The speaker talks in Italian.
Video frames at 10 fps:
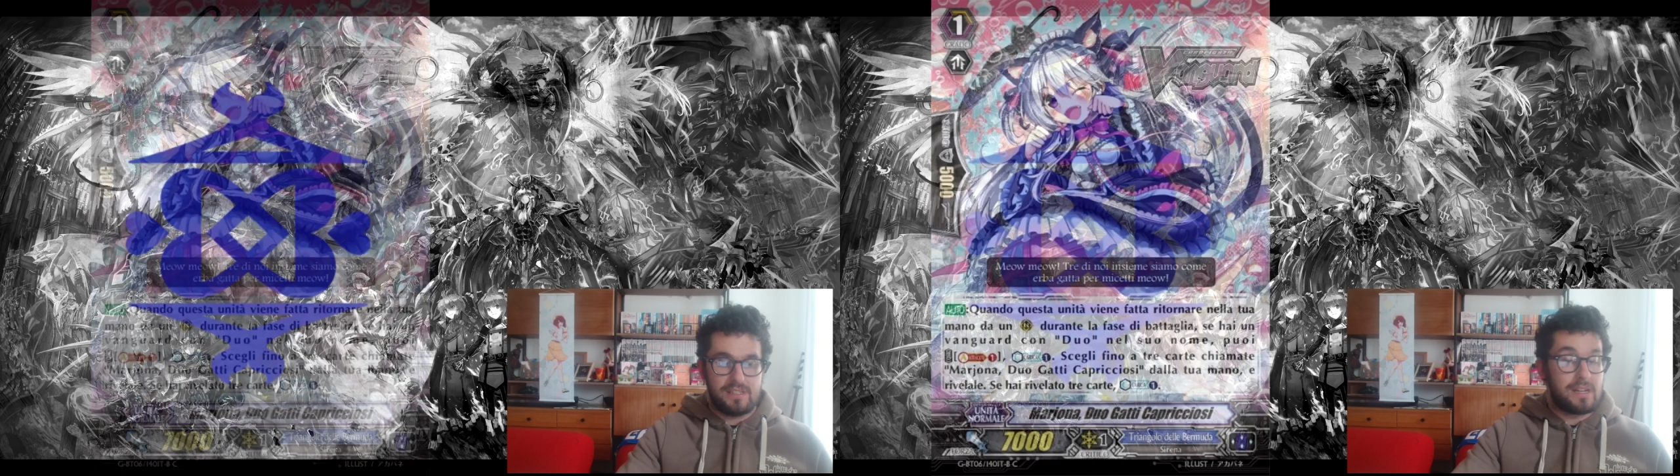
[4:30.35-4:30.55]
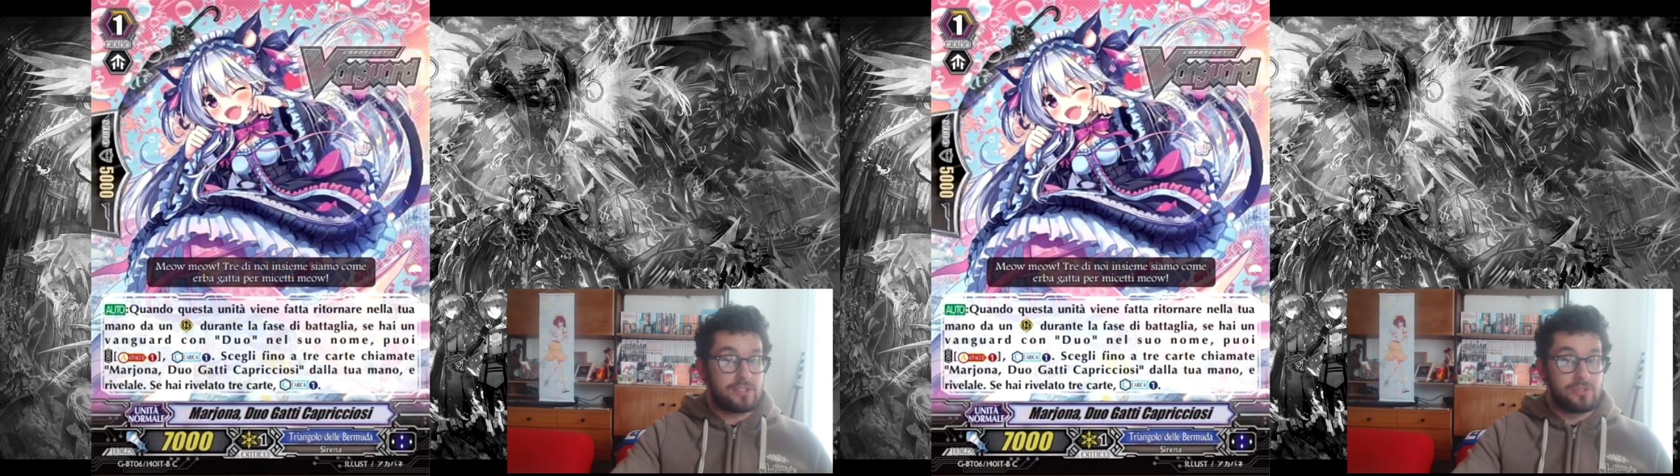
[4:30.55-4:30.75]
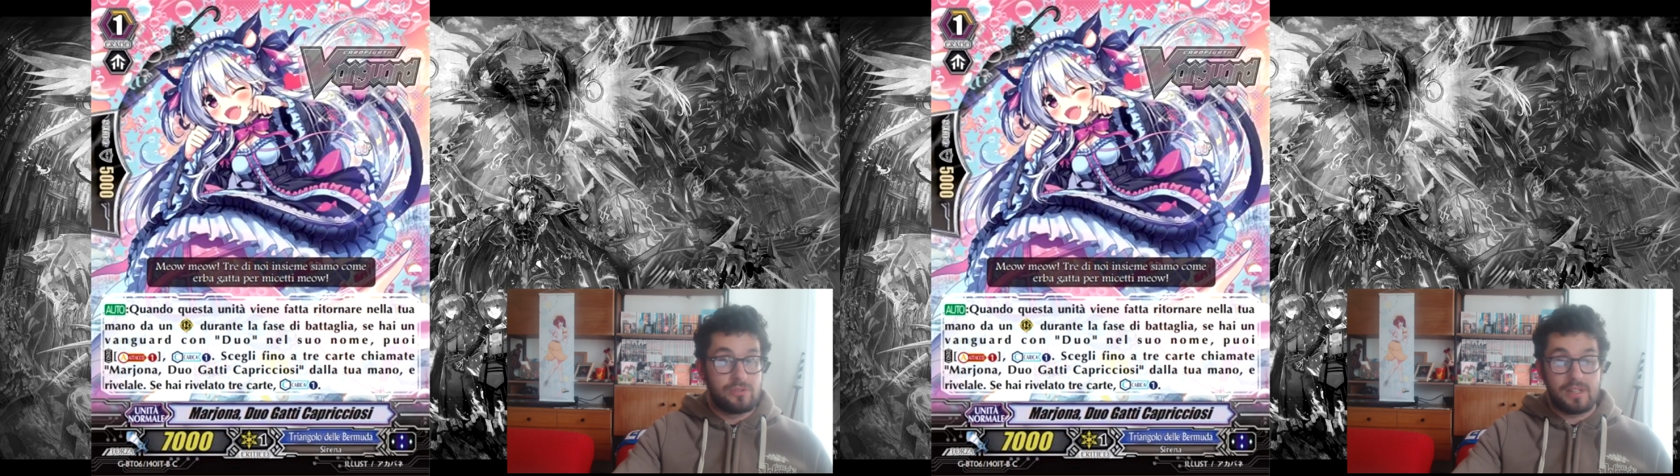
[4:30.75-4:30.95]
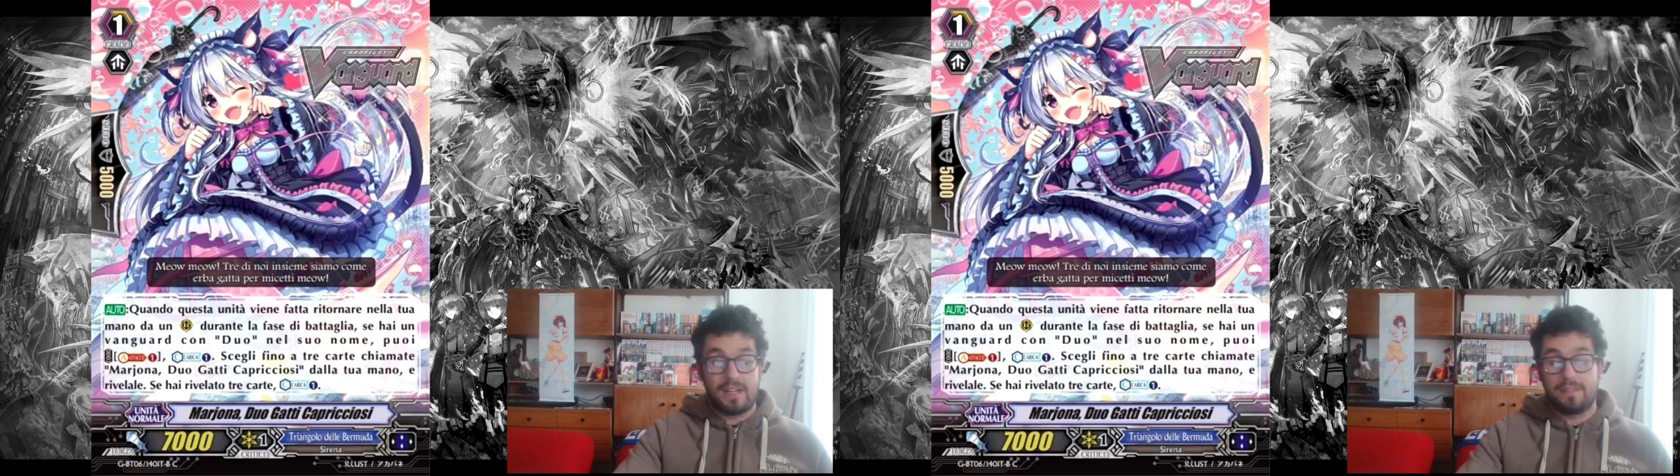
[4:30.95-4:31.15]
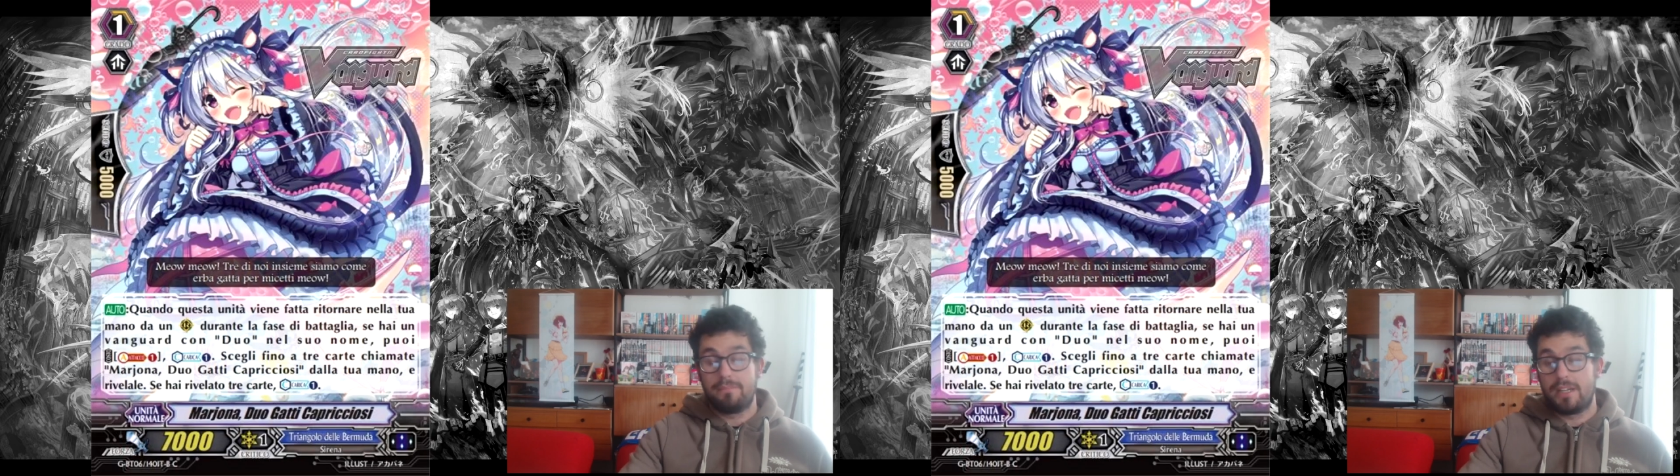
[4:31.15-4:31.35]

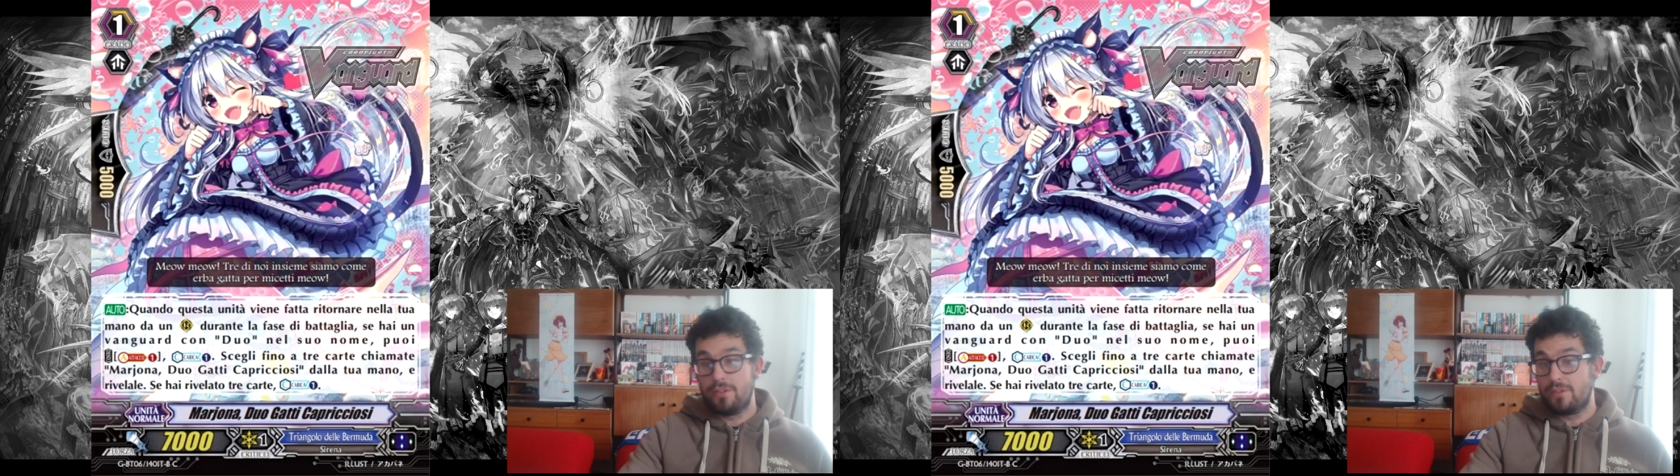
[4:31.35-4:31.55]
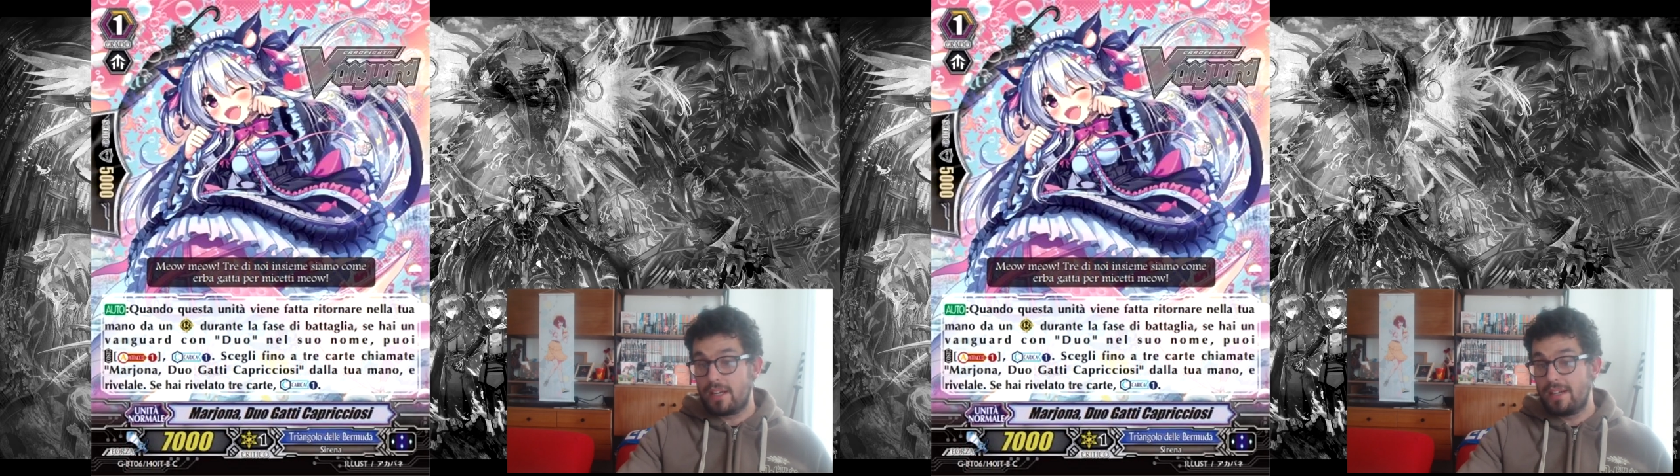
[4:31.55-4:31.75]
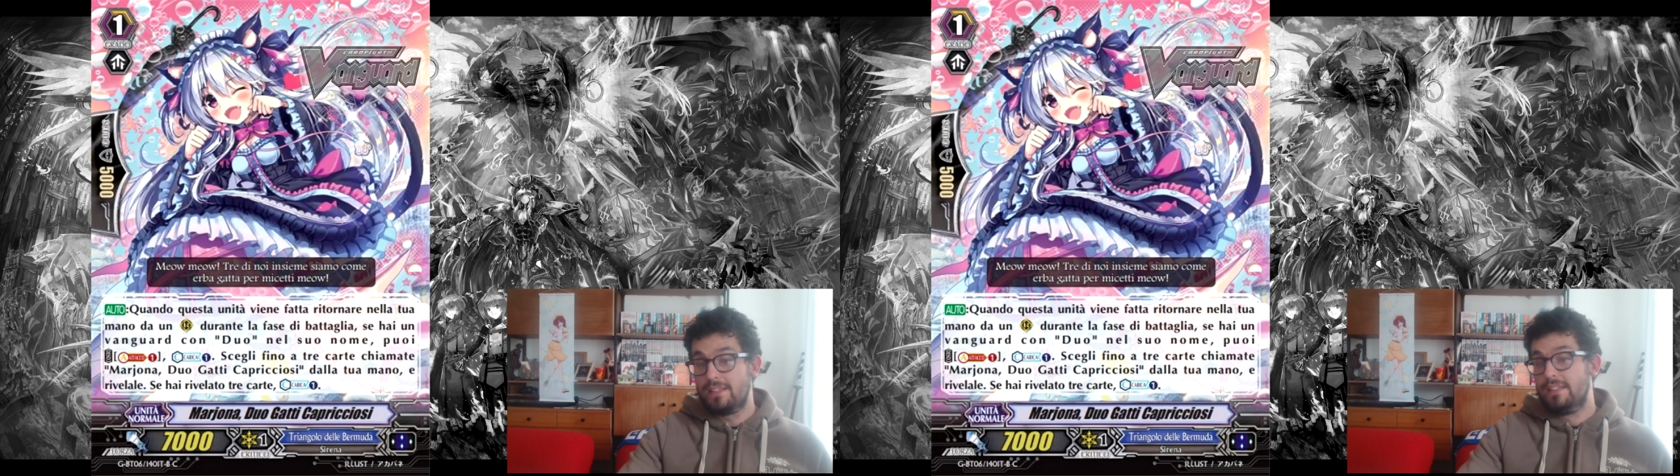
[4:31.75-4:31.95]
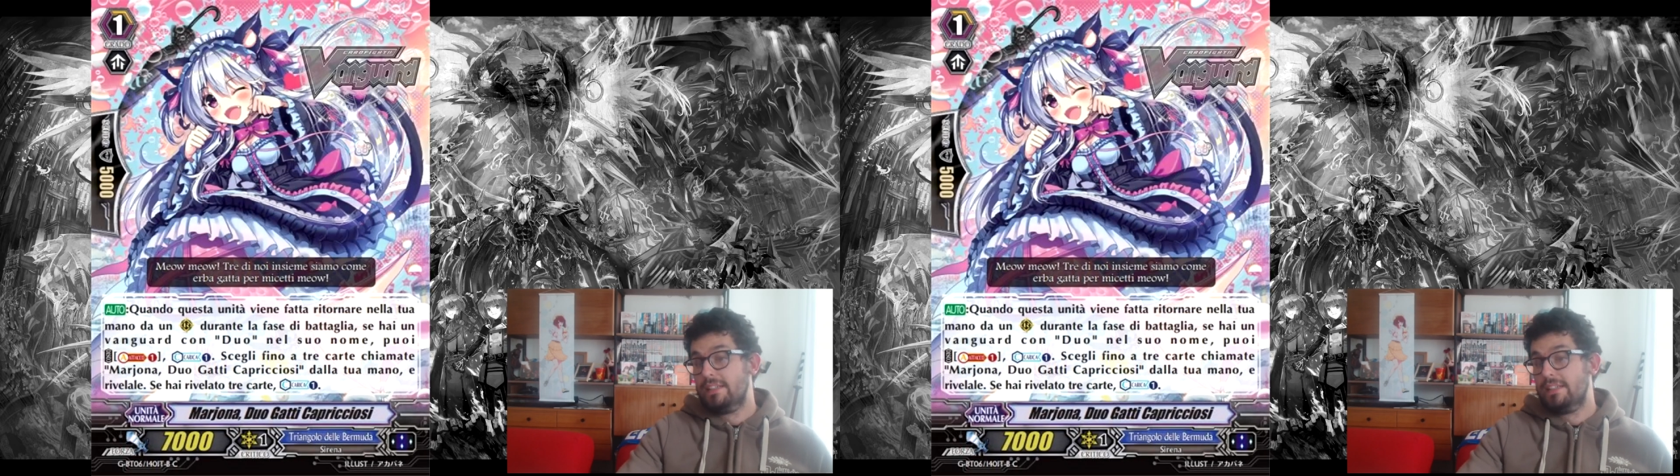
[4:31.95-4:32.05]
Margiona, Mariona,